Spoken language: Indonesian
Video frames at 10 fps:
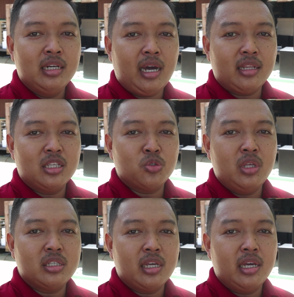karena
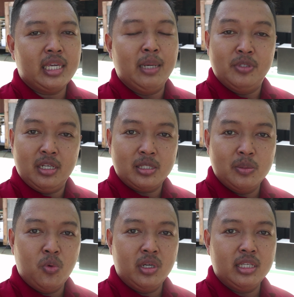sudah saya capture
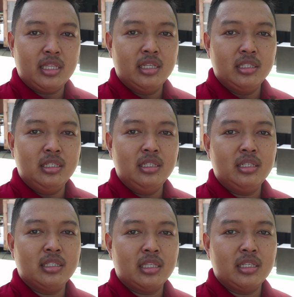semuanya tadi,
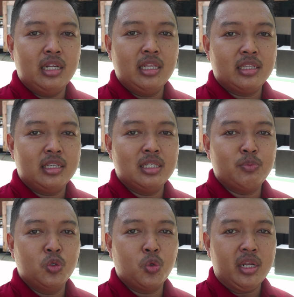kita tinggal lihat hasil
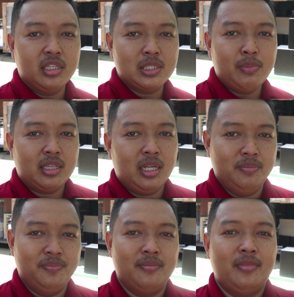pengukuran di
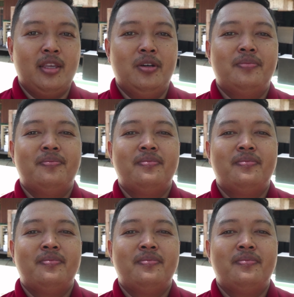light. Yuk.